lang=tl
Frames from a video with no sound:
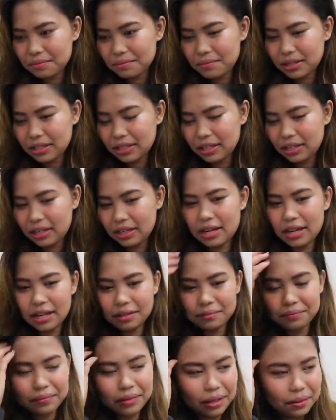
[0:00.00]

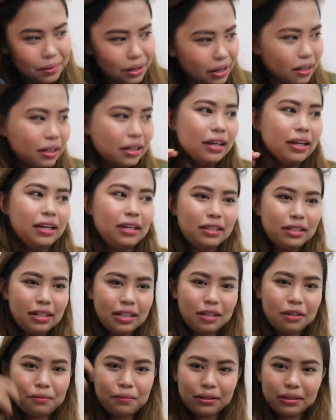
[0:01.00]
Manila. Ah, parang
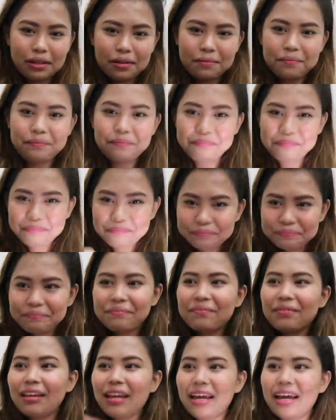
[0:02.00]
hinalikwat, um,
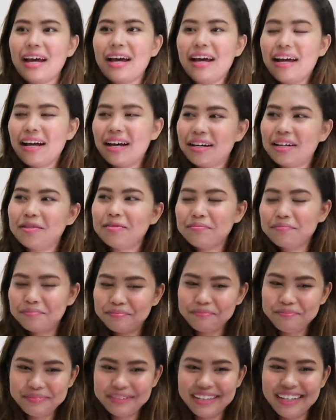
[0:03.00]

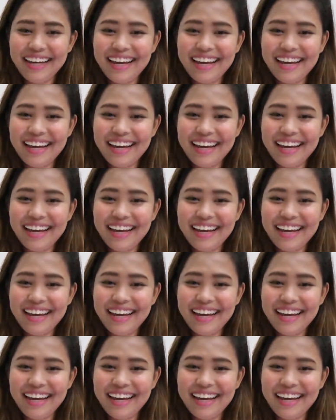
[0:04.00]
um,